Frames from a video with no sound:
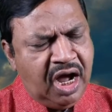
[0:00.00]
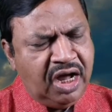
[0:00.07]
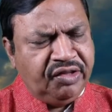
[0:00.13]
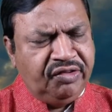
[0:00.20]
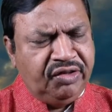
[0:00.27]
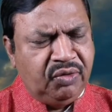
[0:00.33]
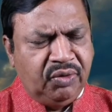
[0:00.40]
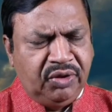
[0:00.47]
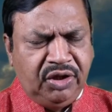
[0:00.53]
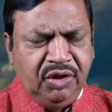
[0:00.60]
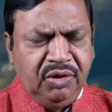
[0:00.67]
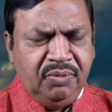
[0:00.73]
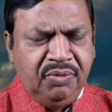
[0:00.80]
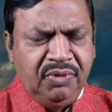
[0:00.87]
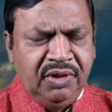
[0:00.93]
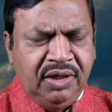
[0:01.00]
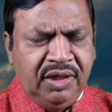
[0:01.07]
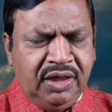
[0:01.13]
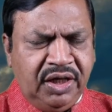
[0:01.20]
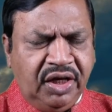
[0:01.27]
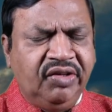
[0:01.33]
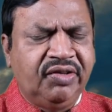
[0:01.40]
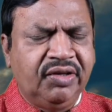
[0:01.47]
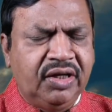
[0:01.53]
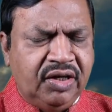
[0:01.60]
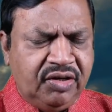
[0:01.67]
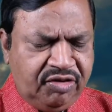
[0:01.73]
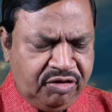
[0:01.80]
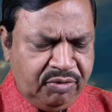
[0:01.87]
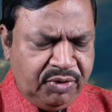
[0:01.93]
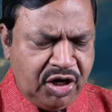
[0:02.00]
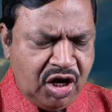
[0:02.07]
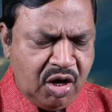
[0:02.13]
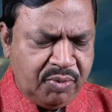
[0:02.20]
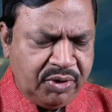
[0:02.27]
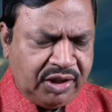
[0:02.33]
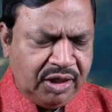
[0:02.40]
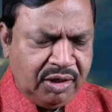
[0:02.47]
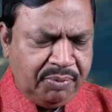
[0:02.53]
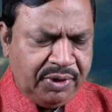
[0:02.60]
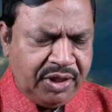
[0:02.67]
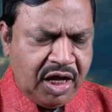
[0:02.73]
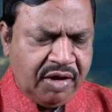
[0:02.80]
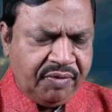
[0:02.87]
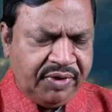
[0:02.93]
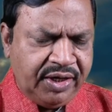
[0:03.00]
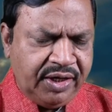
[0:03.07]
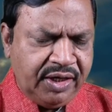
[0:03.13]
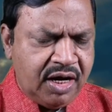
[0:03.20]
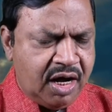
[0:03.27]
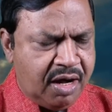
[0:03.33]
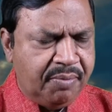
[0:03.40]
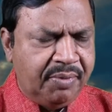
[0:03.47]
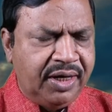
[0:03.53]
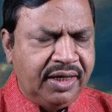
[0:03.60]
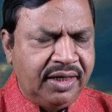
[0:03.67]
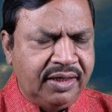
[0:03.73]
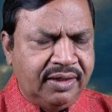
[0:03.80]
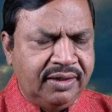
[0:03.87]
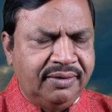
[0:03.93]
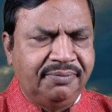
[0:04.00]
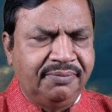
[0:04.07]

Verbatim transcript: ஆசிர்வதியம் இயேசு கிறிஸ்துவின் நாமத்தில் பிதாவே ஆமேன்